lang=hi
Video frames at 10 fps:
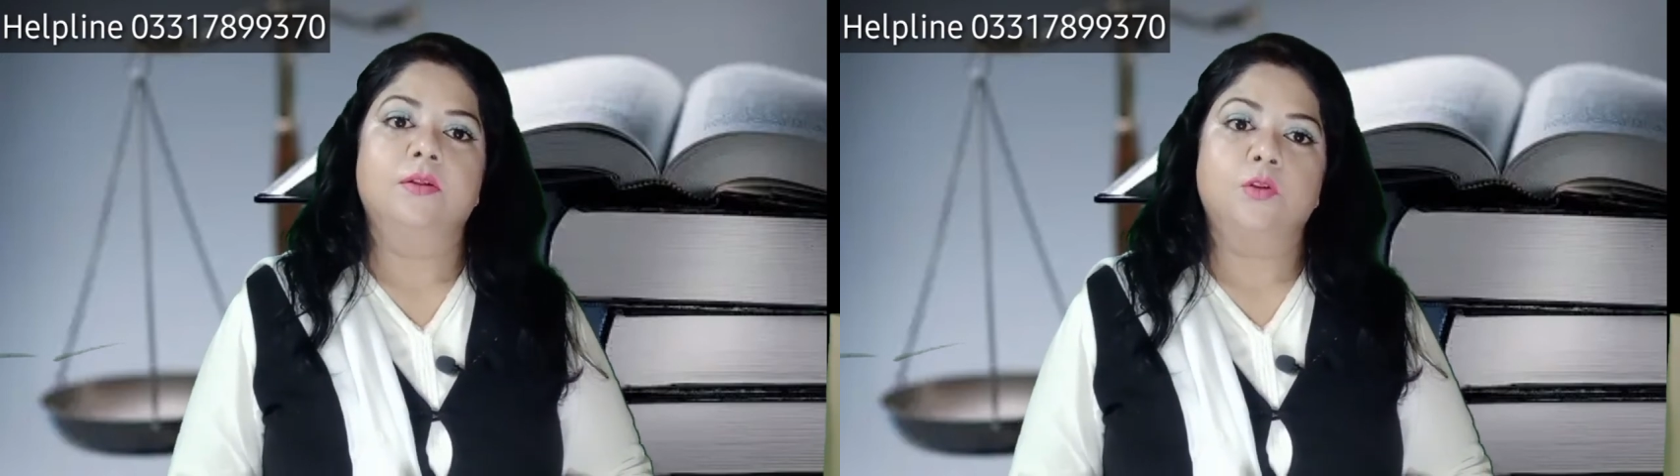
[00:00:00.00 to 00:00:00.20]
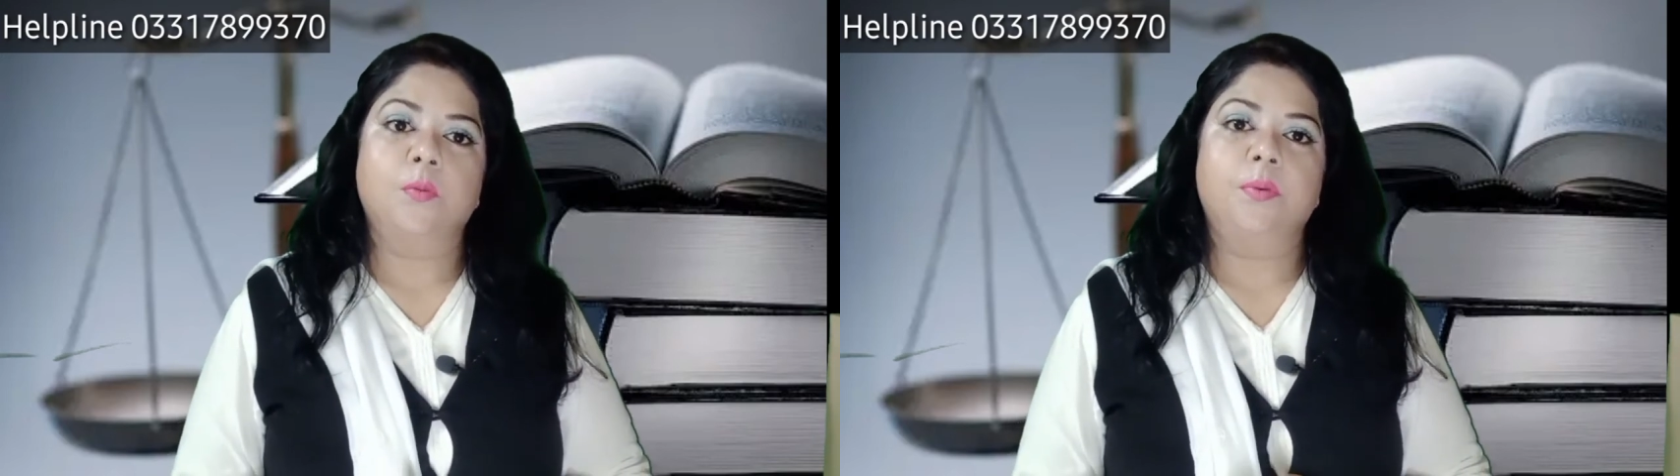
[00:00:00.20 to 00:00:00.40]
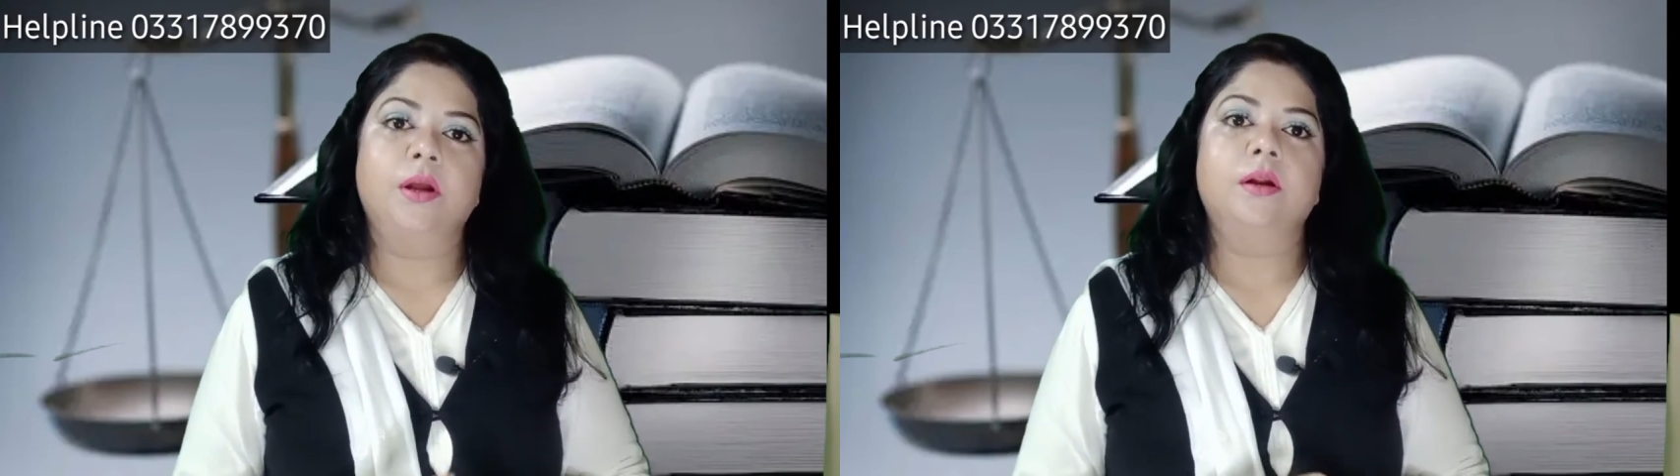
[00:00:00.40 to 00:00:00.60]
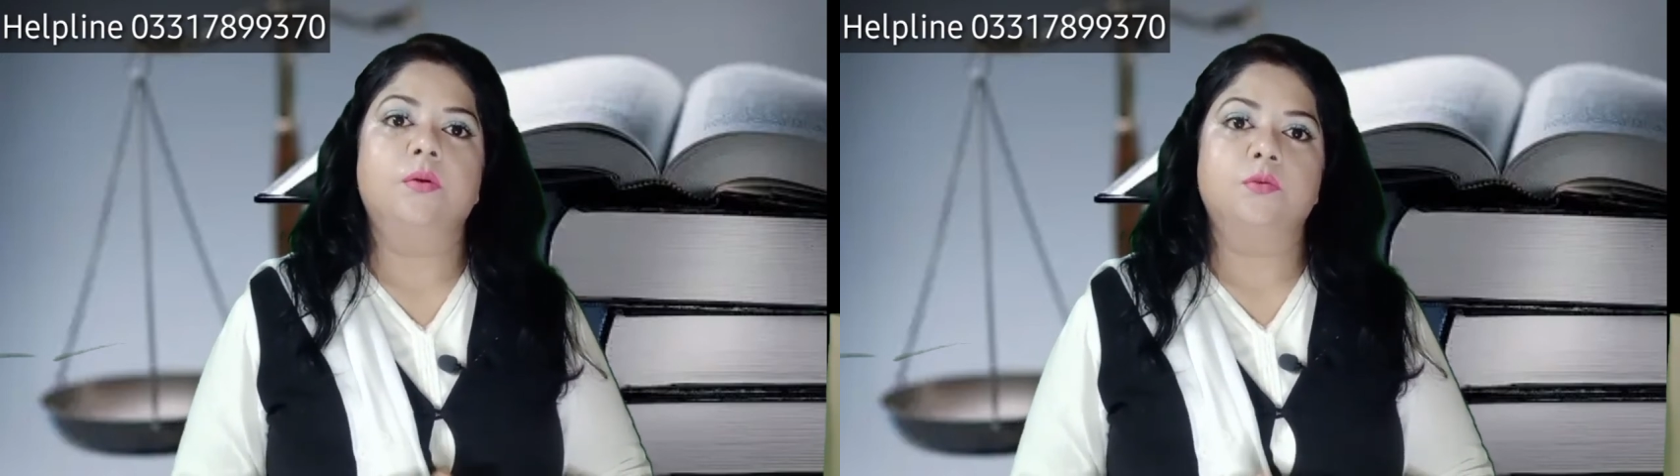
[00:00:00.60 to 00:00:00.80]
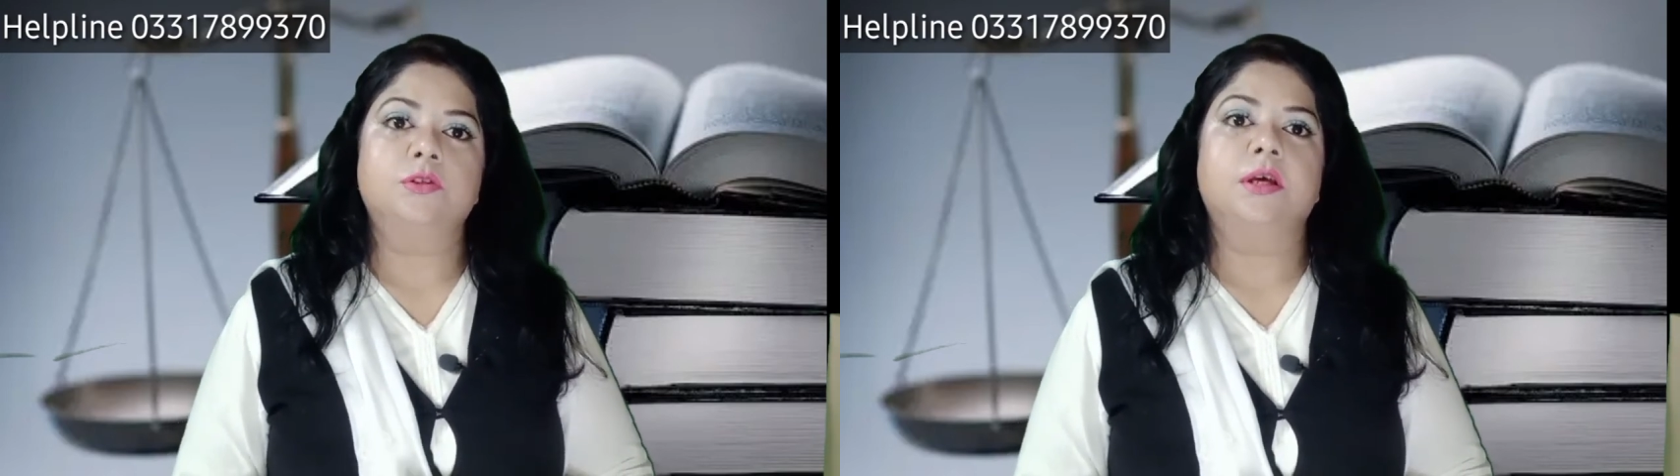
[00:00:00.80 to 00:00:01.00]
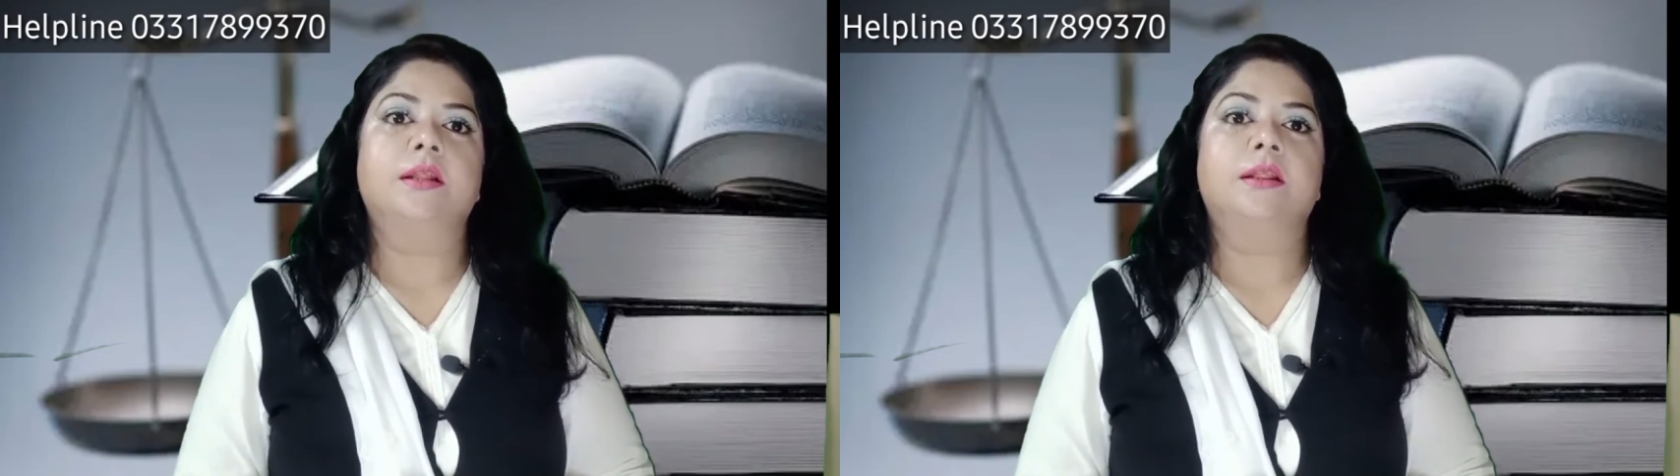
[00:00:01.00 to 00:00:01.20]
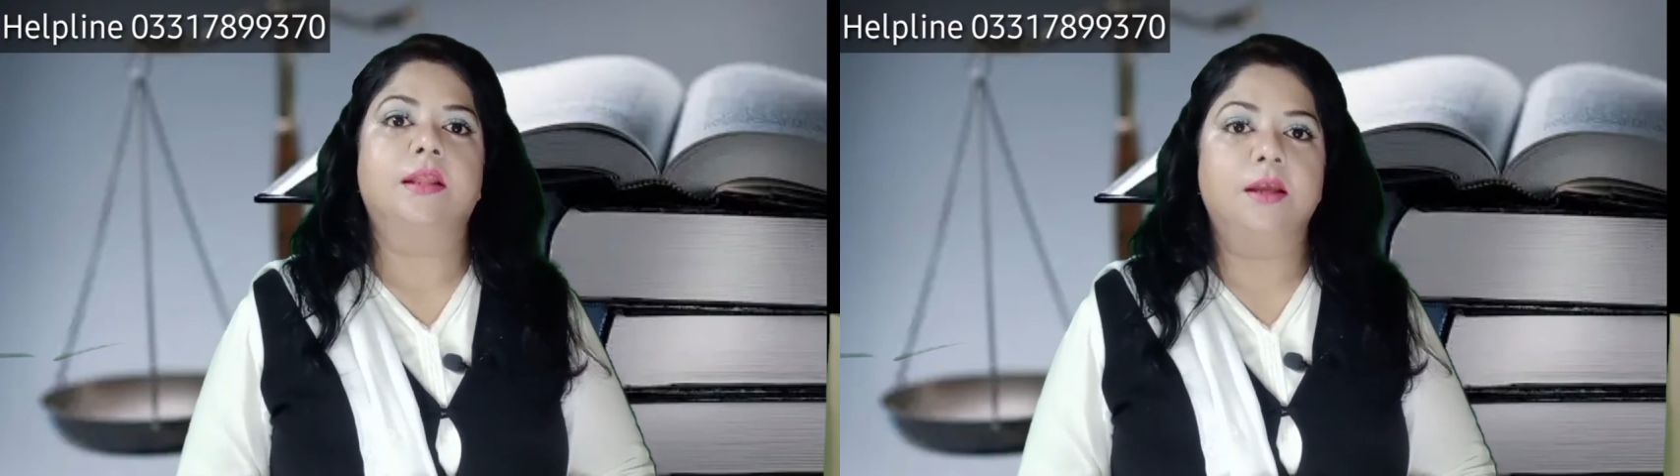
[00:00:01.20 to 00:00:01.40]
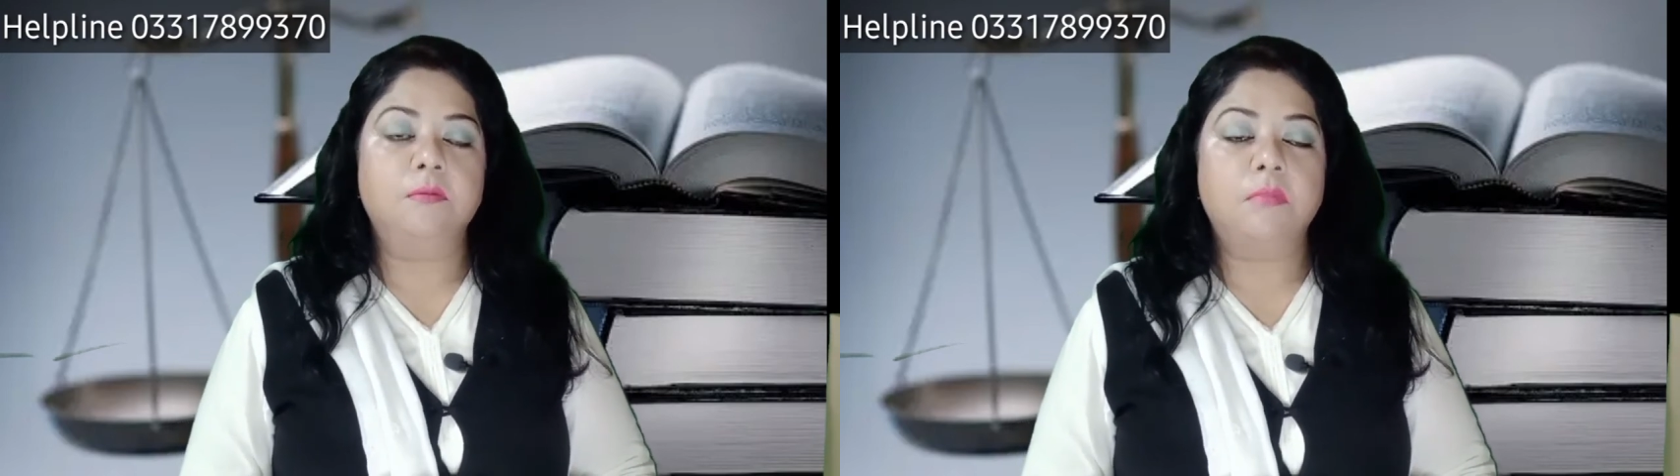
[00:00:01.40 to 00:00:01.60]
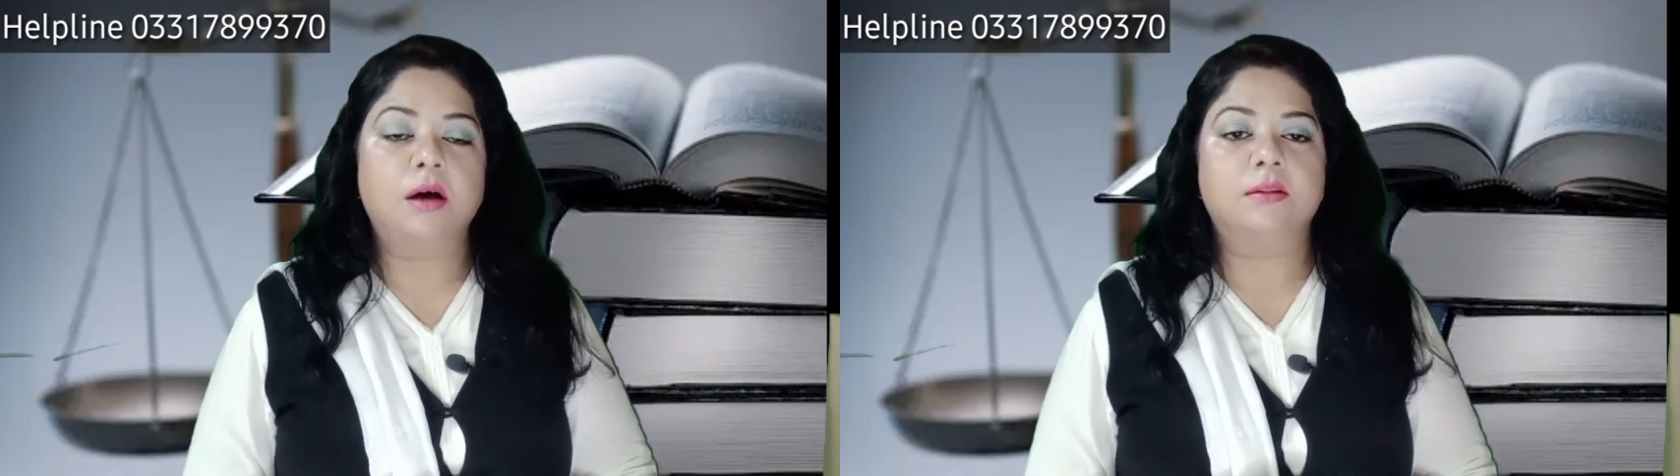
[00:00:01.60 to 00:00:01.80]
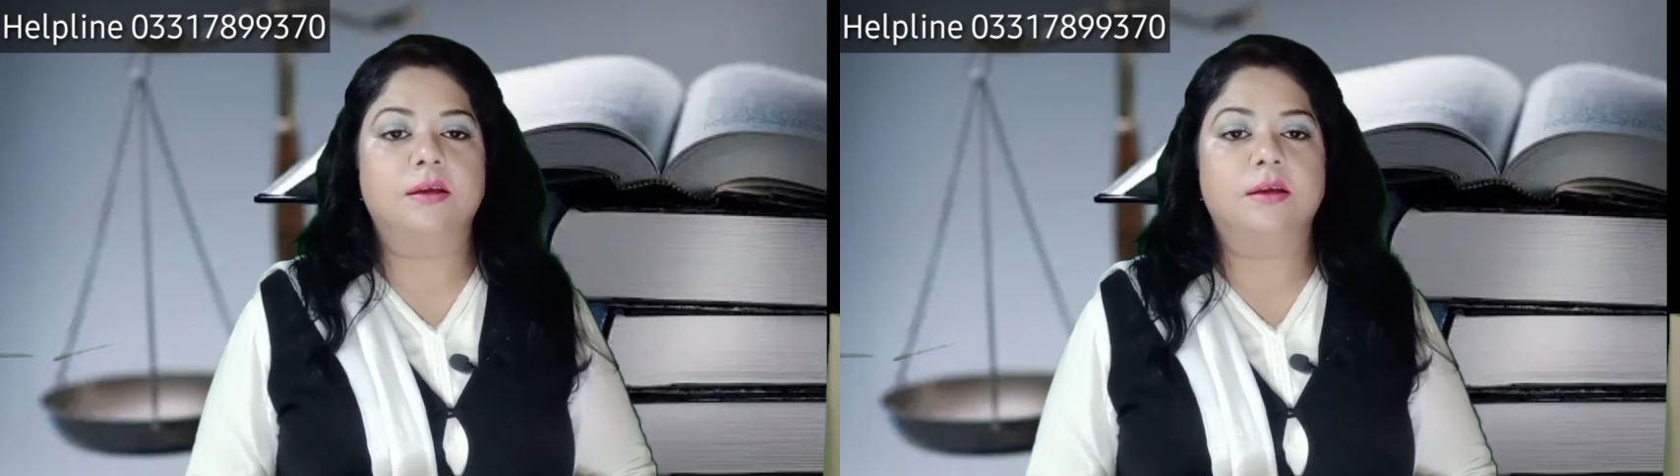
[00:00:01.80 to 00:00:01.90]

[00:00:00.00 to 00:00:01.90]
तो फिर उसे तीन माह